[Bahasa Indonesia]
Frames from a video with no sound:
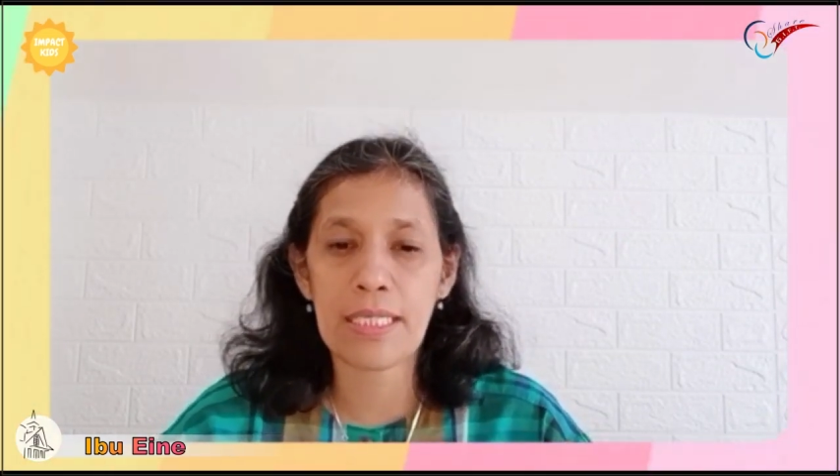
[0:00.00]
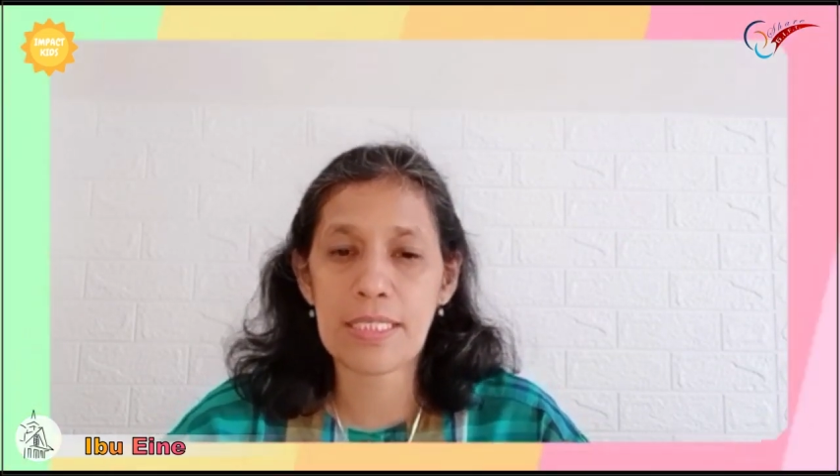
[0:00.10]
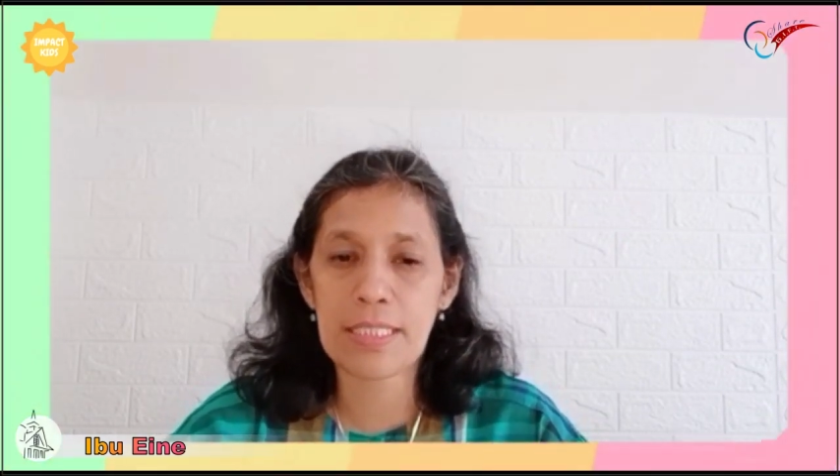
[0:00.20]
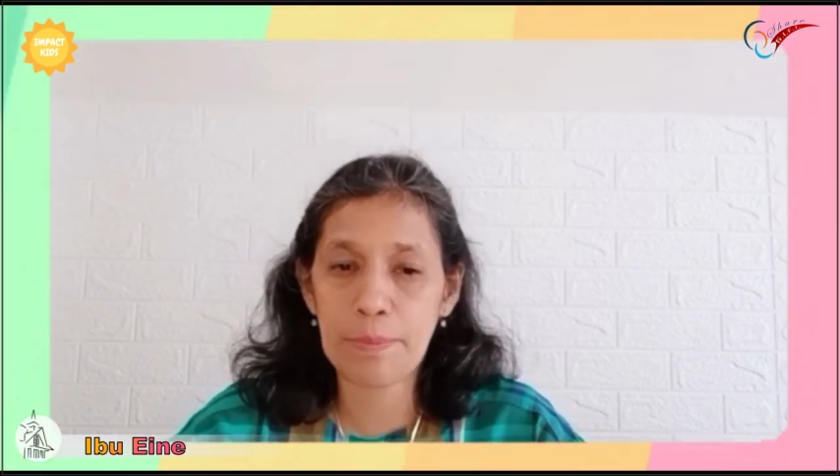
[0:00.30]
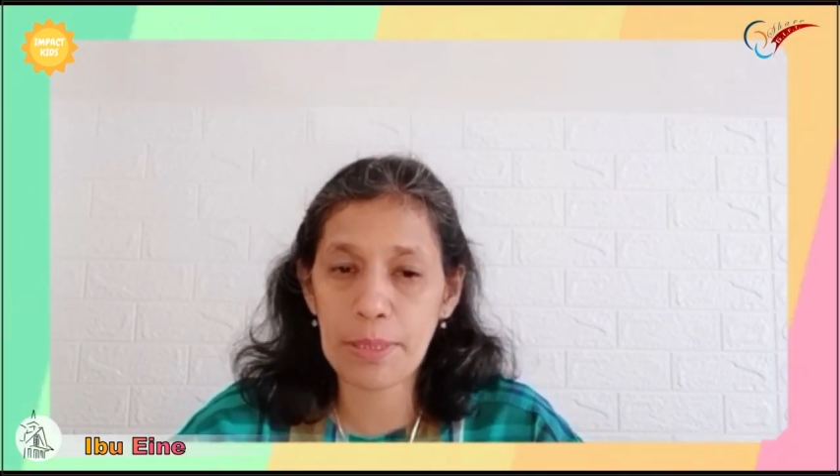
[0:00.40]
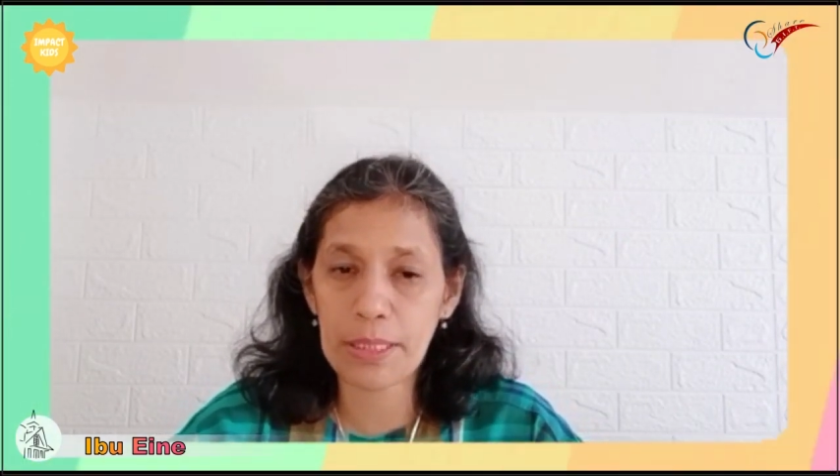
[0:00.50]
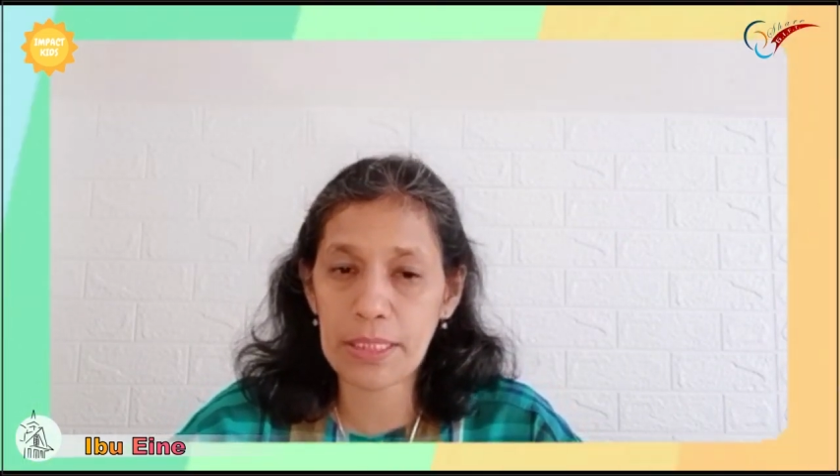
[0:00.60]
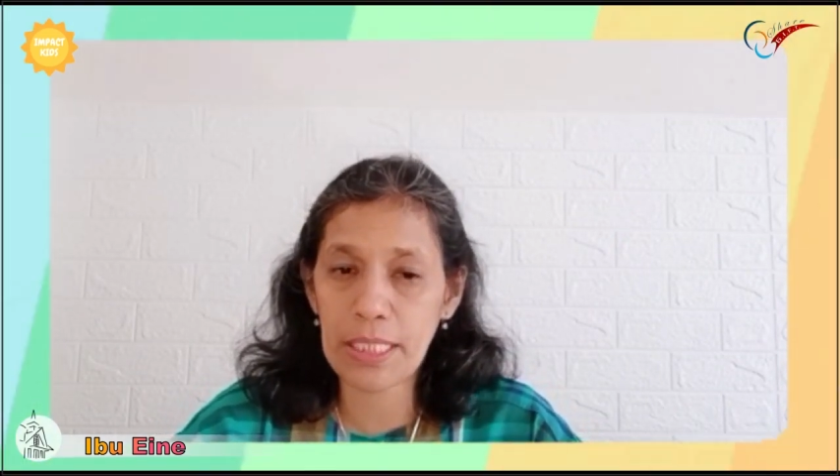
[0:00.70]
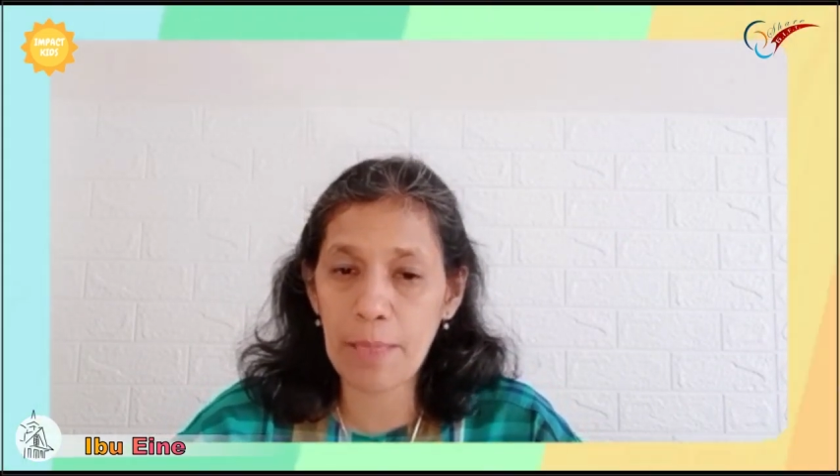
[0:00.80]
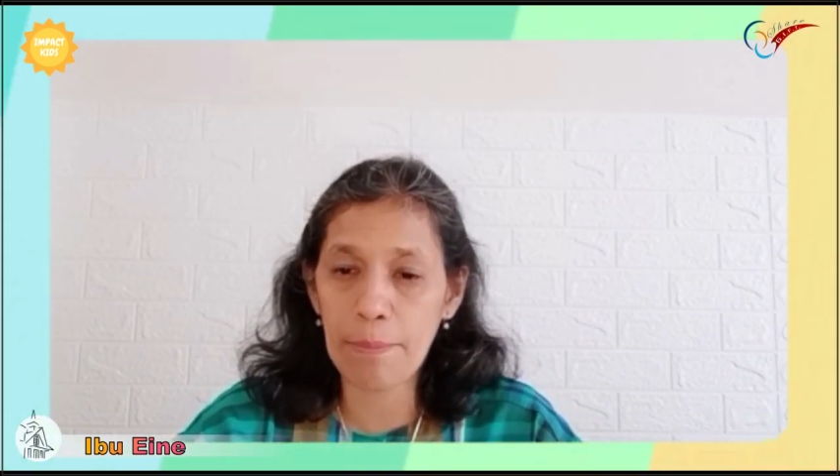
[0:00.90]

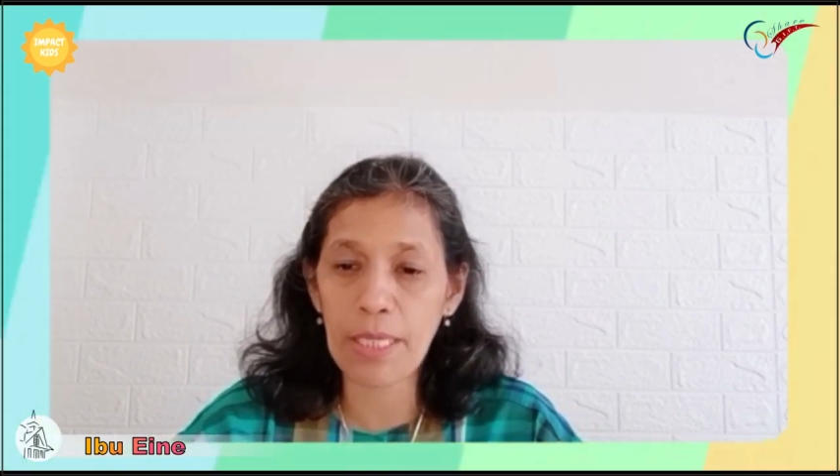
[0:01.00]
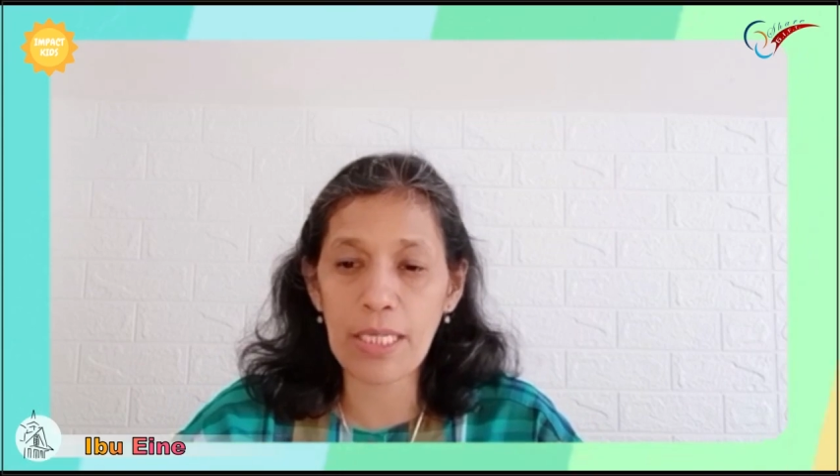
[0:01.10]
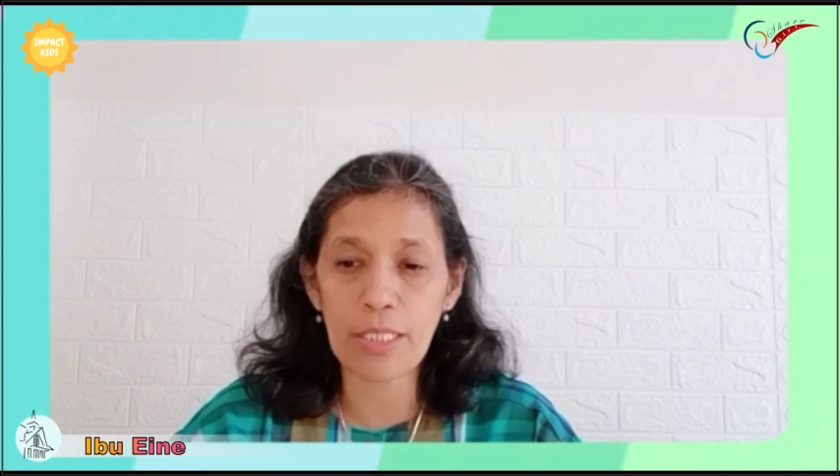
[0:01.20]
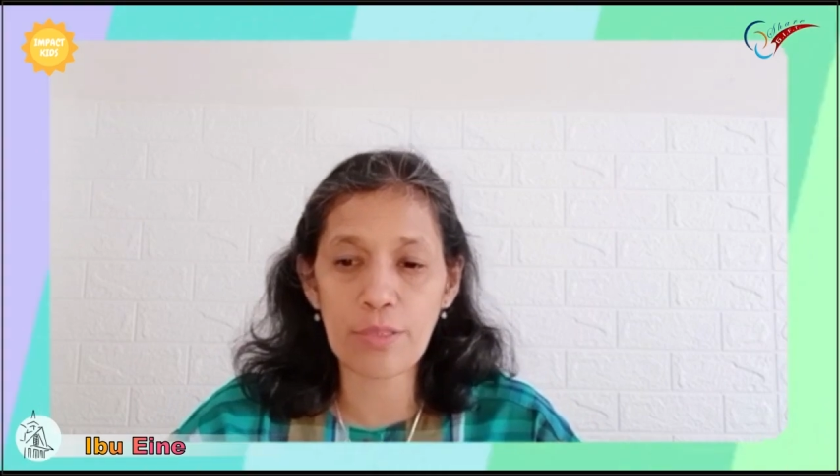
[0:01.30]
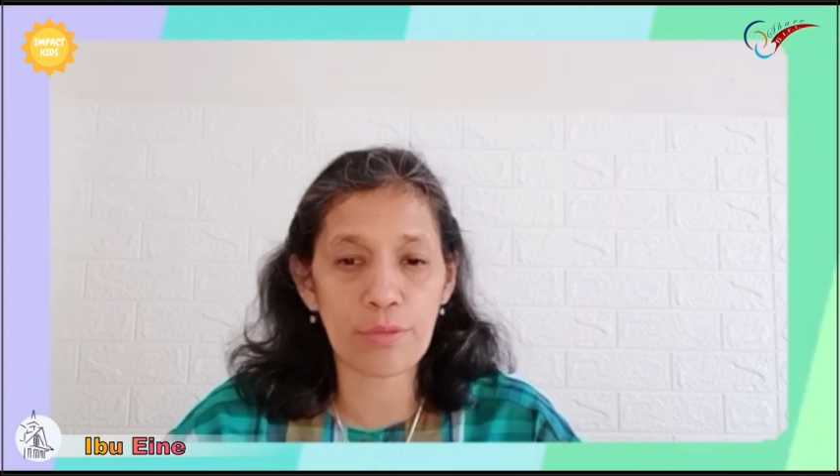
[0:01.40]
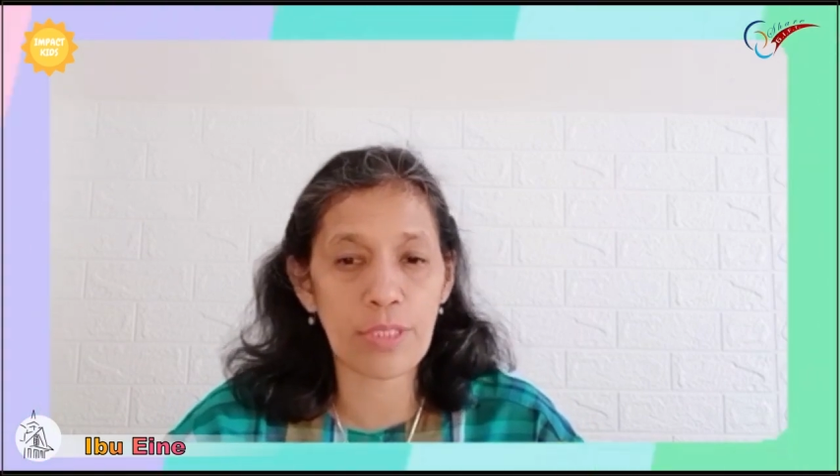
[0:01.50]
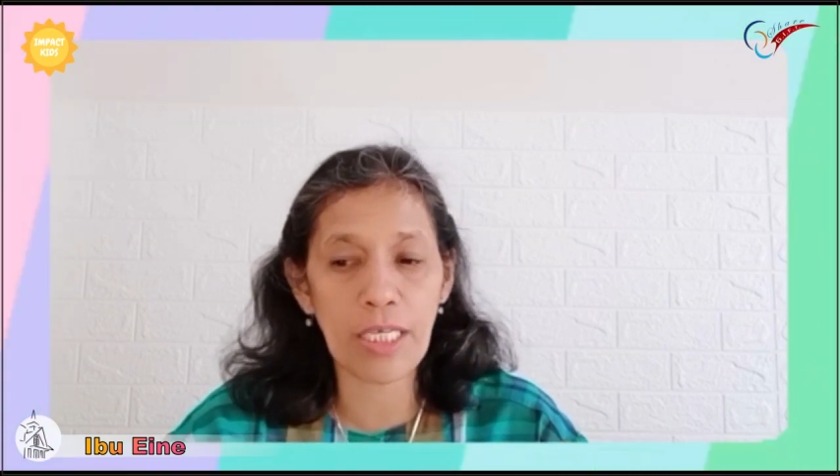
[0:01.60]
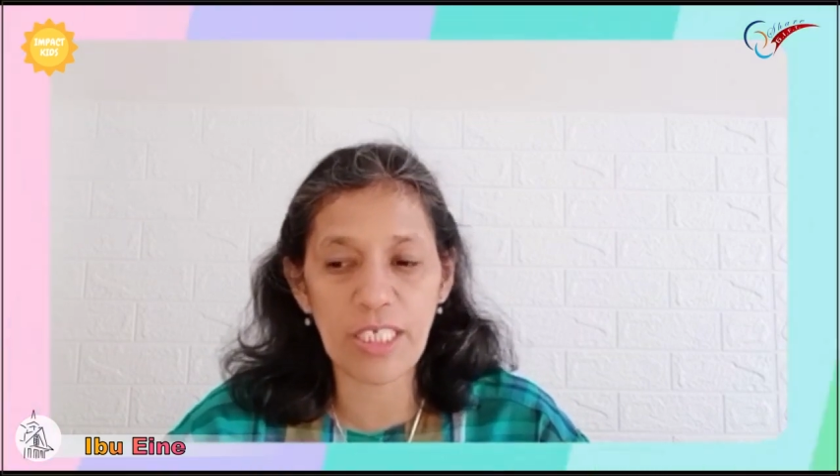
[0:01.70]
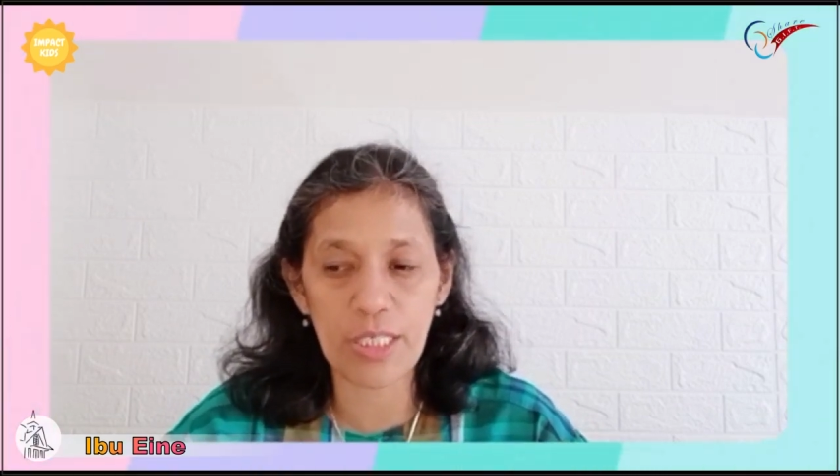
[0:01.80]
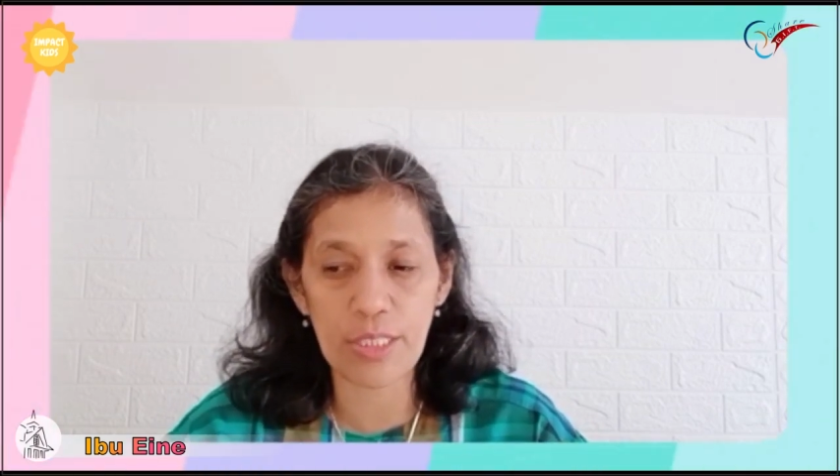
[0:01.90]
seperti apa yang
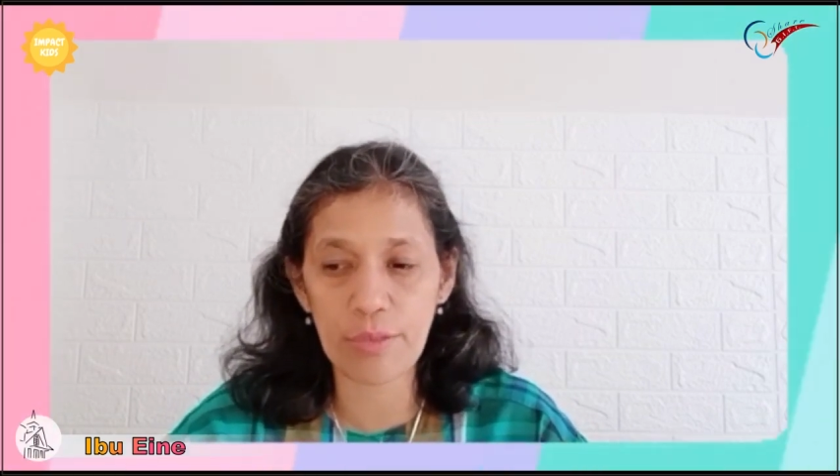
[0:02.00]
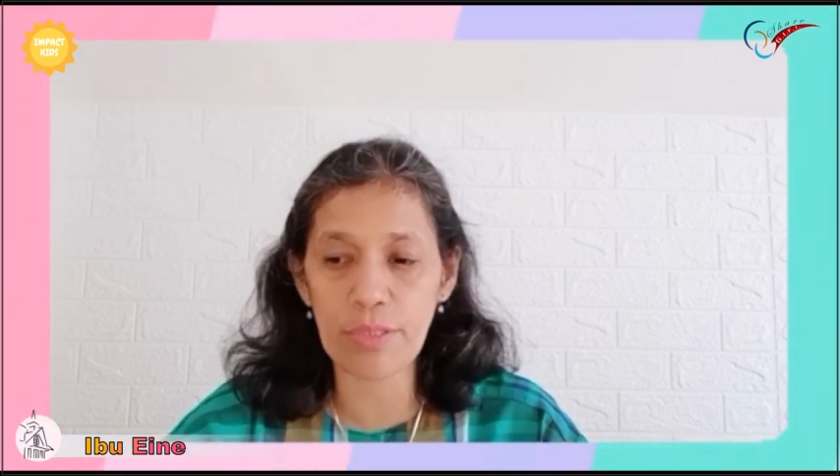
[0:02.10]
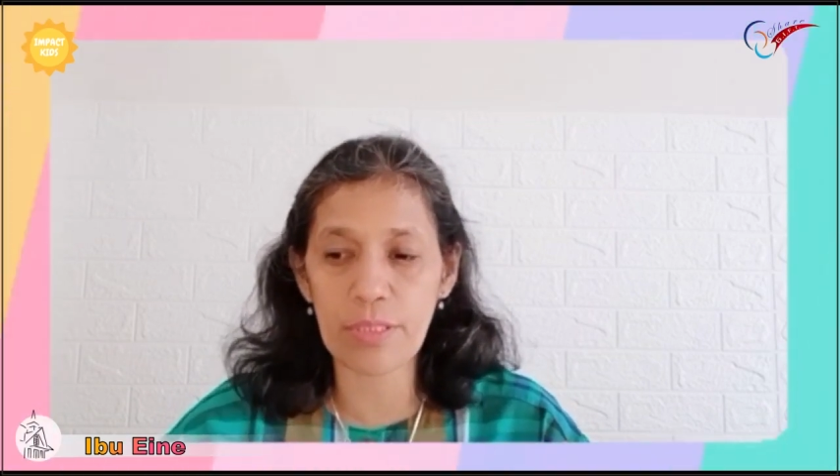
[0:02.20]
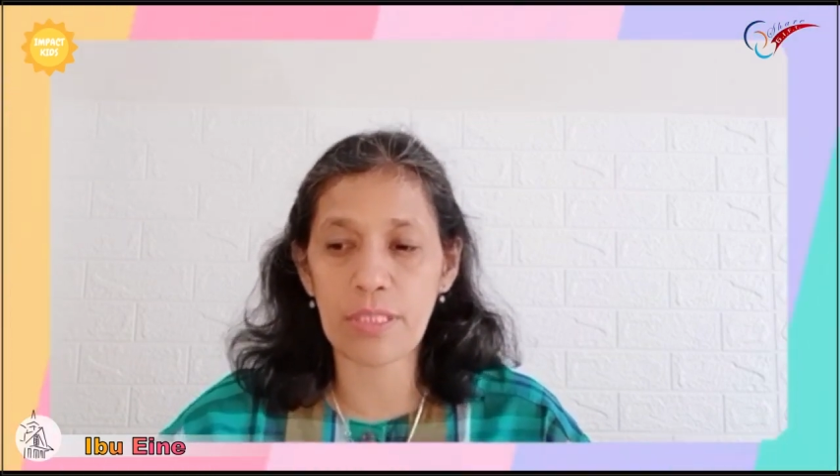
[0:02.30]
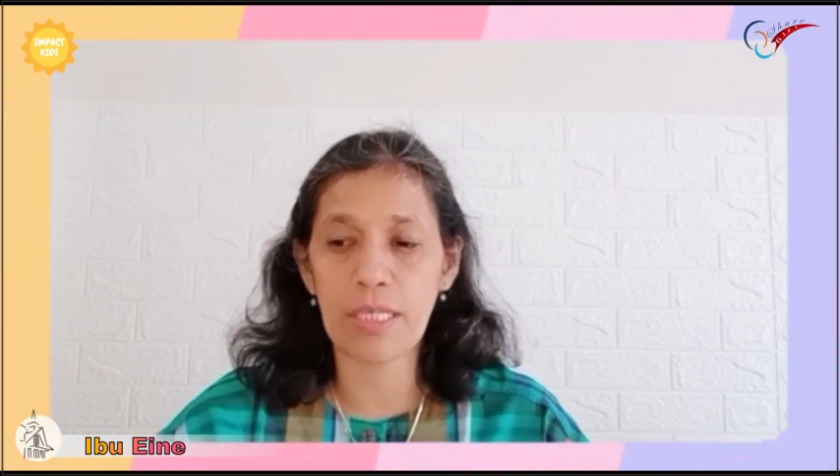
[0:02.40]
sudah Yesus